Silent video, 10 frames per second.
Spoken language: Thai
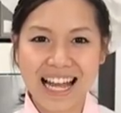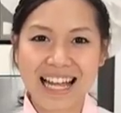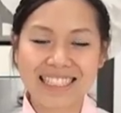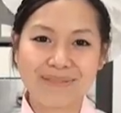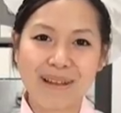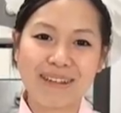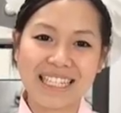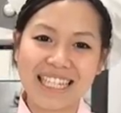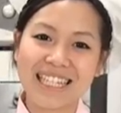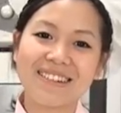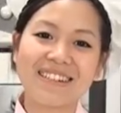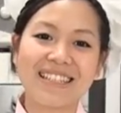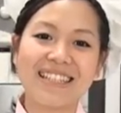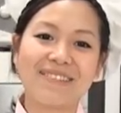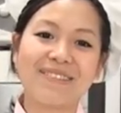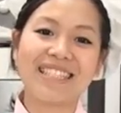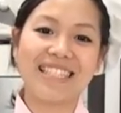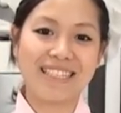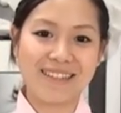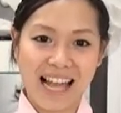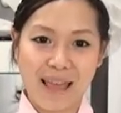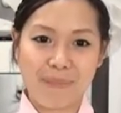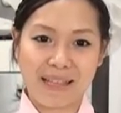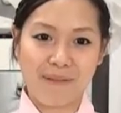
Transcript: ค่ะสำหรับวันนี้ครัวตะหลิวกินเที่ยวไทยไป